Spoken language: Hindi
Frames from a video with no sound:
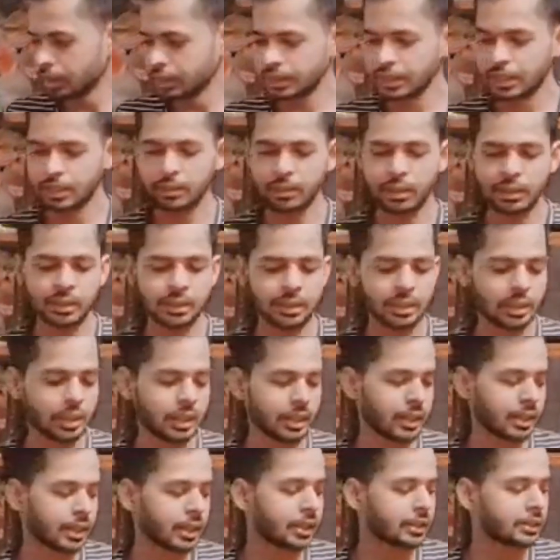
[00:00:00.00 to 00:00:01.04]
इसके बाद
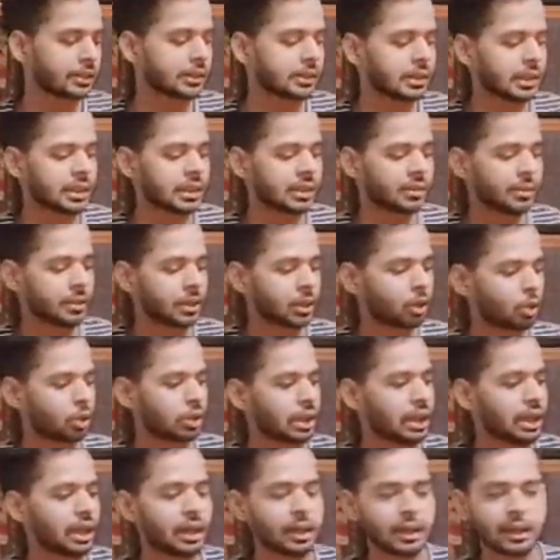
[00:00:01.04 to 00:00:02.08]
एक ये राजस्थान का मतलब
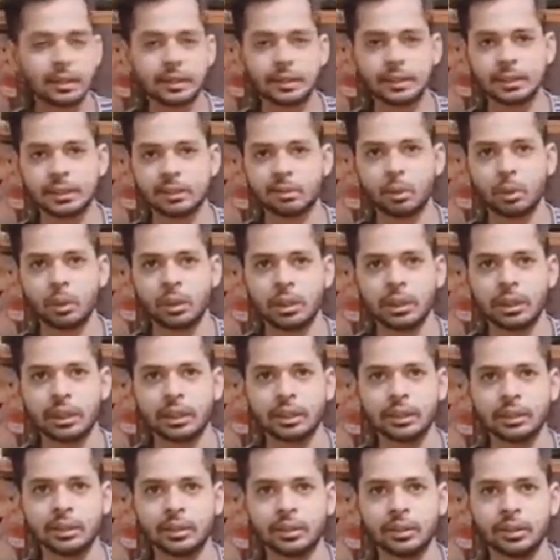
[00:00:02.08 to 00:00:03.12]
होता है आड़ा जिसे बोलते
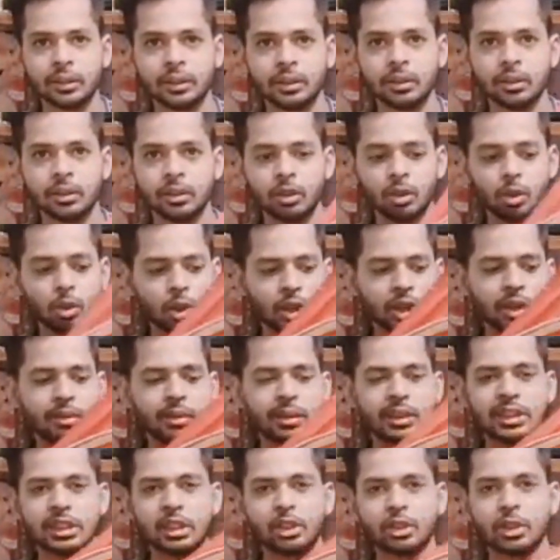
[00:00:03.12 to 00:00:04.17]
हैं उड़ने
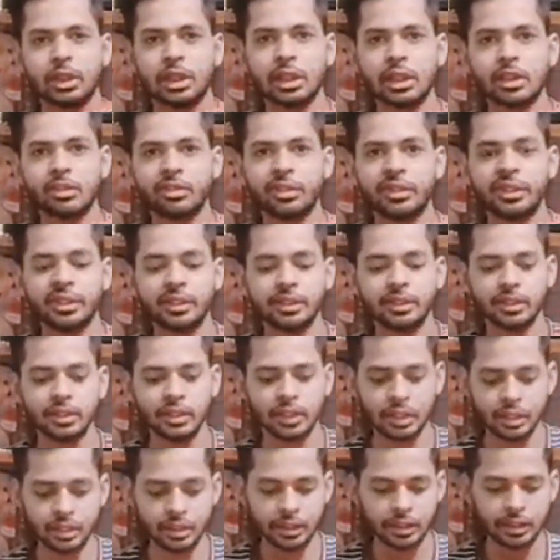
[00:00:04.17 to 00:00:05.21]
में अच्छा होता है काफ़ी
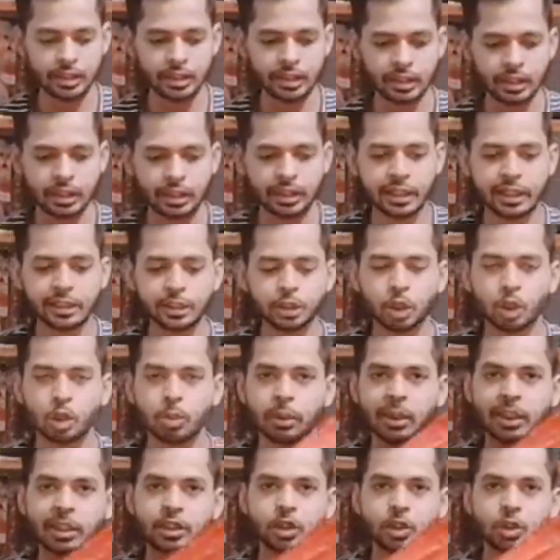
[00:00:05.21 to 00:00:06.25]
ये ढाई सौ
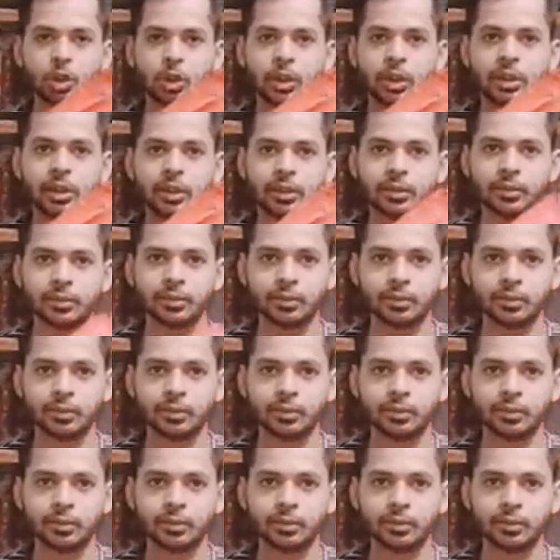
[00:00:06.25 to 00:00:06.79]
रुपये का सो है